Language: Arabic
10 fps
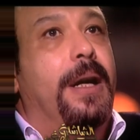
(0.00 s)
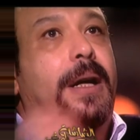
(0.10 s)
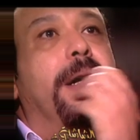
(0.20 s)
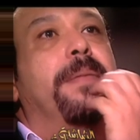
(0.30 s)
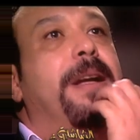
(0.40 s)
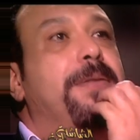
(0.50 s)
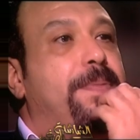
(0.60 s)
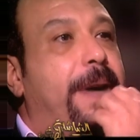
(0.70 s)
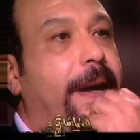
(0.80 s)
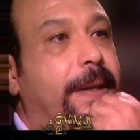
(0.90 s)
آه ملابس
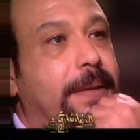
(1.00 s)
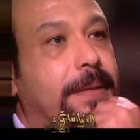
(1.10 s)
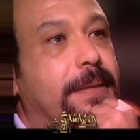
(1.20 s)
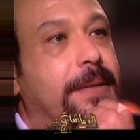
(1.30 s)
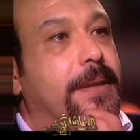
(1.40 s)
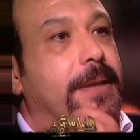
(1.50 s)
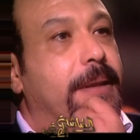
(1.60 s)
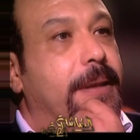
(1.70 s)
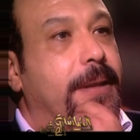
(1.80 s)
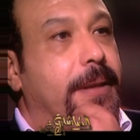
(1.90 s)
بحر
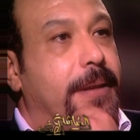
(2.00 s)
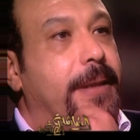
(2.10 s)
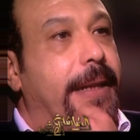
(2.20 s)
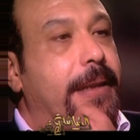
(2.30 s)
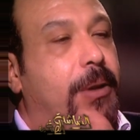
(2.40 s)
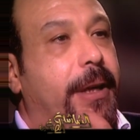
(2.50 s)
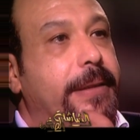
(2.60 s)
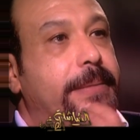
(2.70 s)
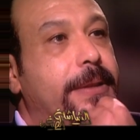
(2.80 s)
آه رجالي وحريمي